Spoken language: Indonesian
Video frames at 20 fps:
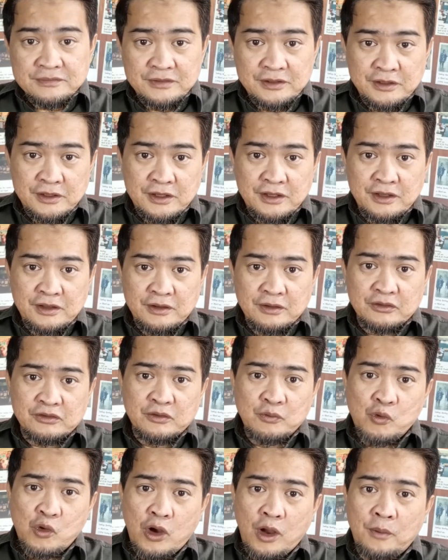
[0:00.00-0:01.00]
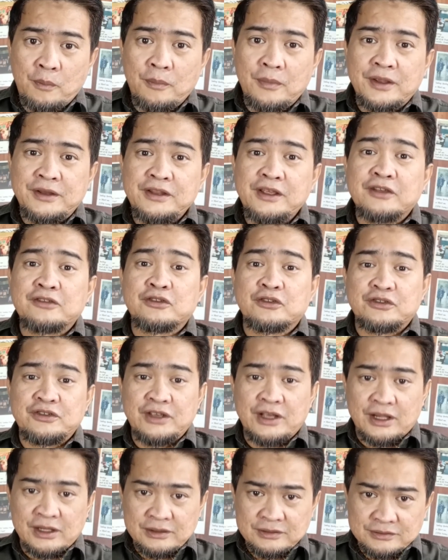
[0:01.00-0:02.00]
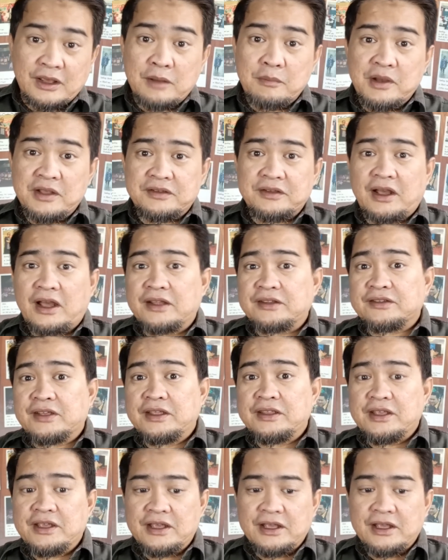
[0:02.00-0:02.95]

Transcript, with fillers: di sebuah media sosial. Saya bacakan saja